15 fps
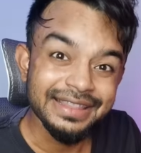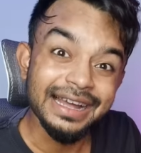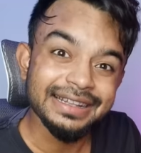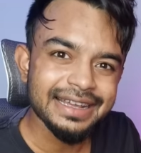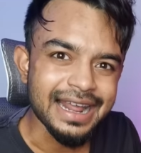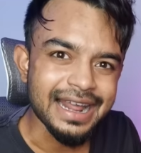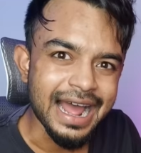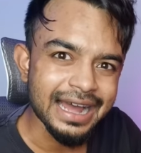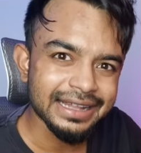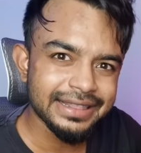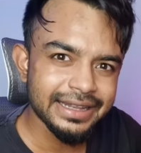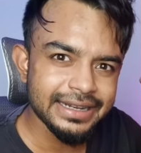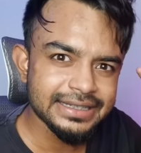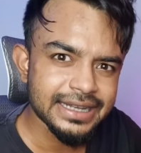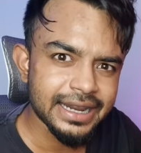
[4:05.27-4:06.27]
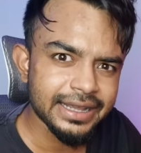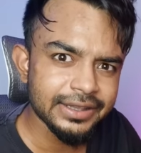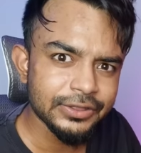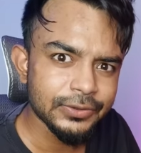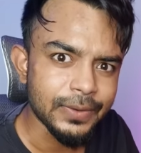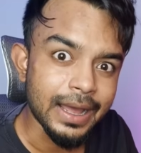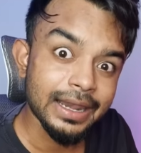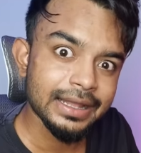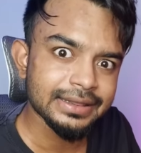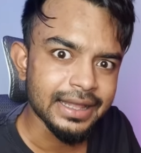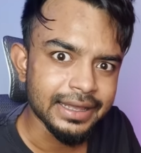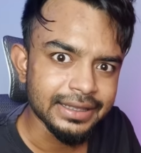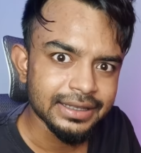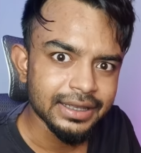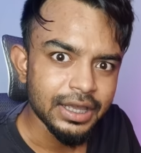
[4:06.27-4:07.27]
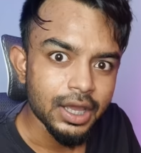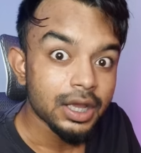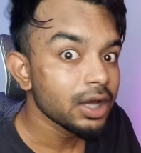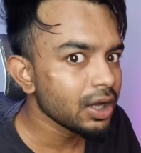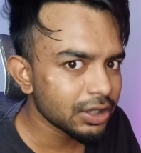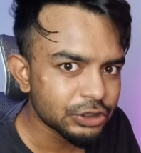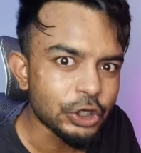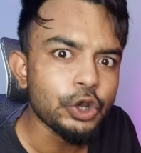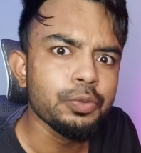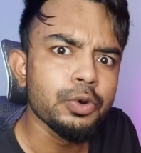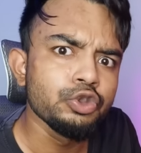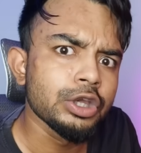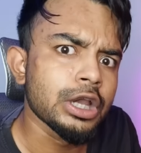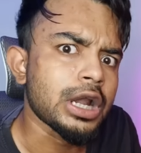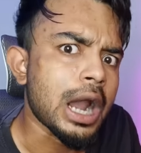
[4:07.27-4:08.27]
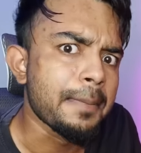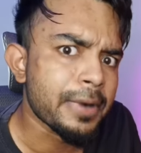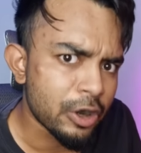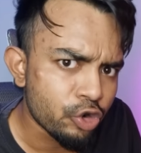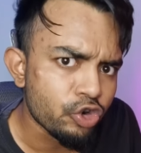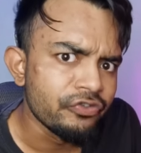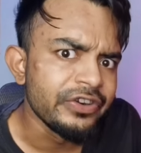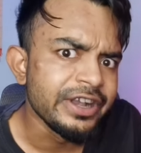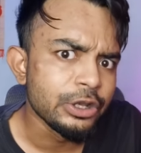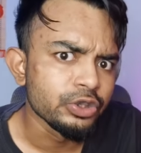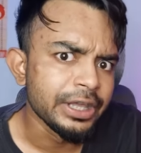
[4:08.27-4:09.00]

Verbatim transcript: দাদার হাতের ইশারা কিন্তু আলাদাই চলো বৌদিকে কামড়ানোর ভিডিও